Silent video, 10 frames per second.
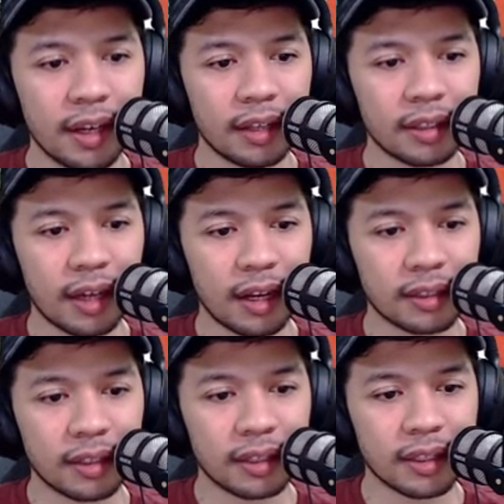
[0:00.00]
ada karakter
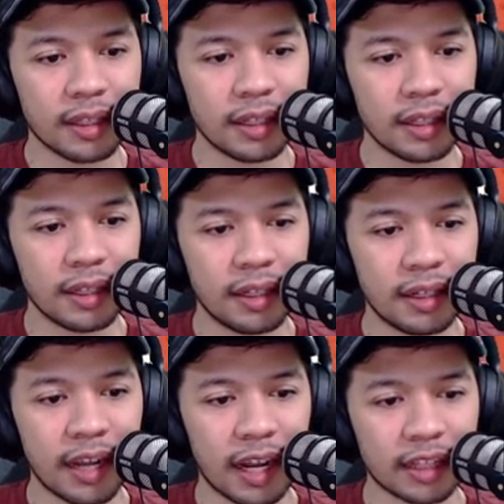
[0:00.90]
karakternya
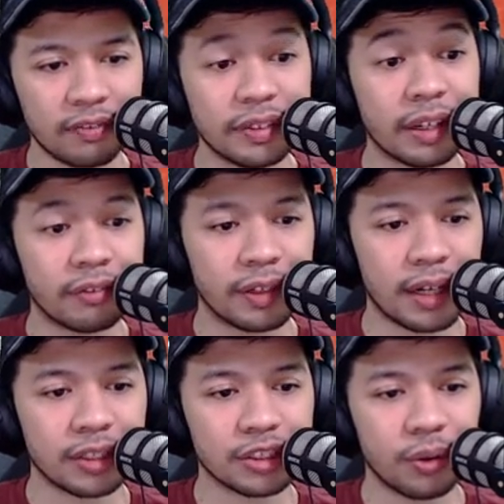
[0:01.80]
naratif driven
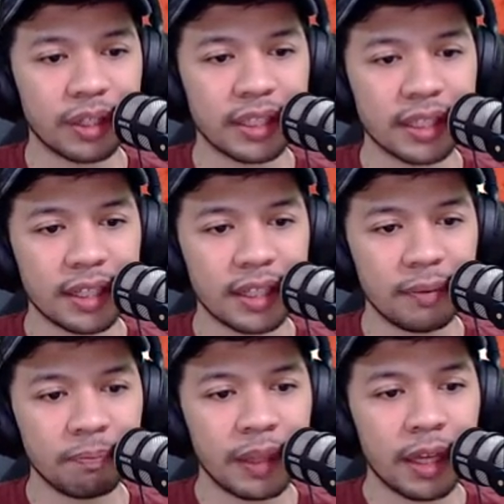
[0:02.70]
ada
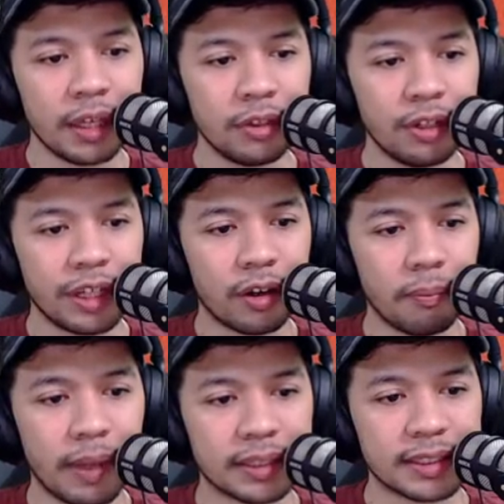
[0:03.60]
storynya unique
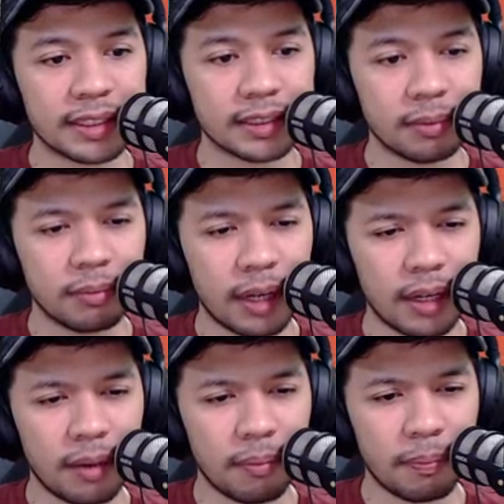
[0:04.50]
combat system
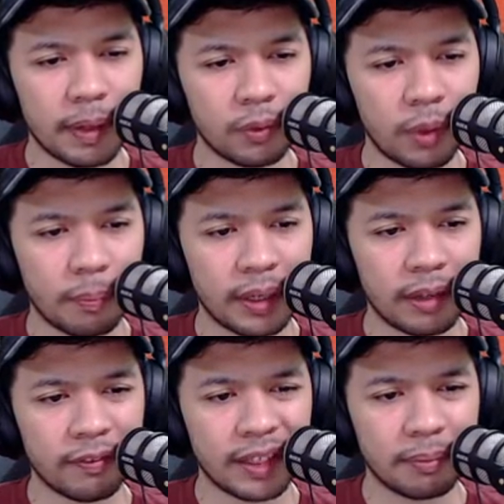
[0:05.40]
ada empat weapon
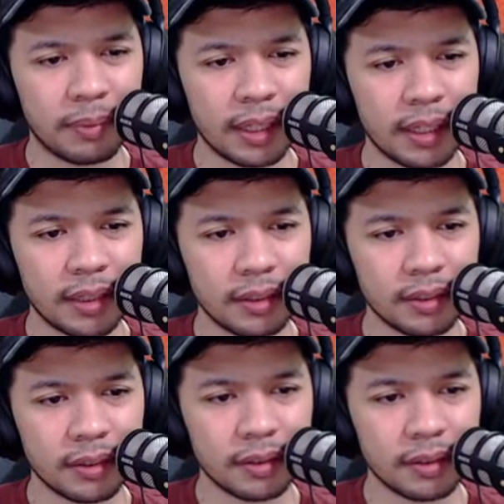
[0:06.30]
available ya